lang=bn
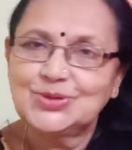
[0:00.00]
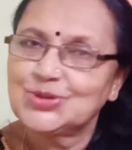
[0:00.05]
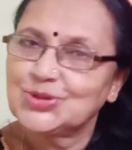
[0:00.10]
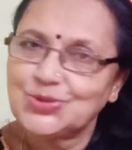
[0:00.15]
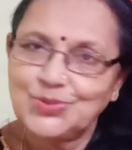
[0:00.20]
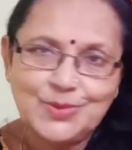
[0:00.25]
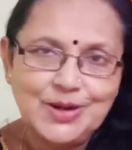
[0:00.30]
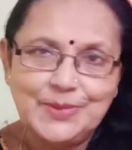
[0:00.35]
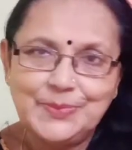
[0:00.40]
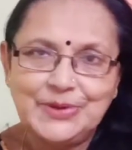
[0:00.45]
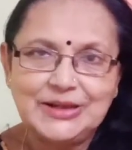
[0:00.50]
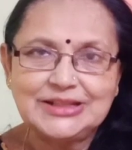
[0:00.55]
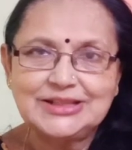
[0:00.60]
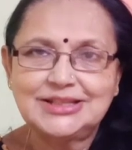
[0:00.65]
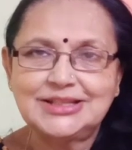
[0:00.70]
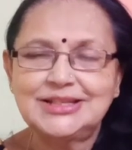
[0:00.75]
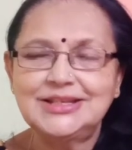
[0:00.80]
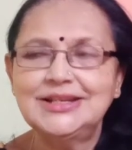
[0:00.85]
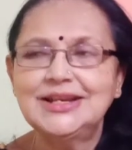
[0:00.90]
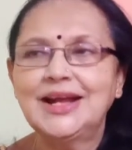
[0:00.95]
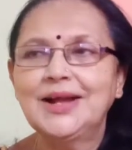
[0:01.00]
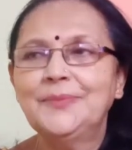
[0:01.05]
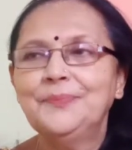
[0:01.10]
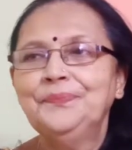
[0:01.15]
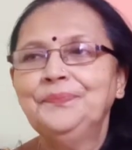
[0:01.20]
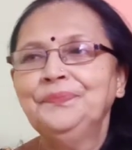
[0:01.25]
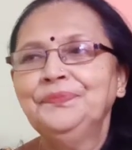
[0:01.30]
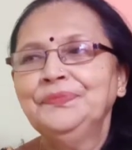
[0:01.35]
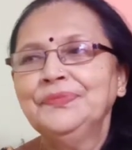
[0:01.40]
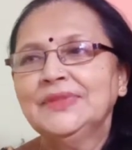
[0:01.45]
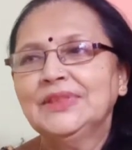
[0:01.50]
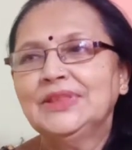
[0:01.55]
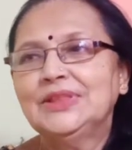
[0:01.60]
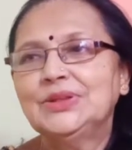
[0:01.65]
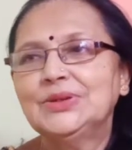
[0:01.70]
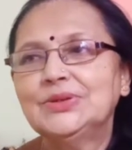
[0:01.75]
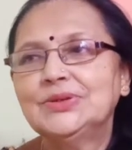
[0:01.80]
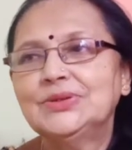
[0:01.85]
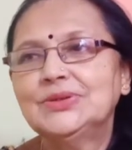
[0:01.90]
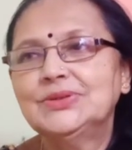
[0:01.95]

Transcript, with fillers: সময় পাচ্ছি না তো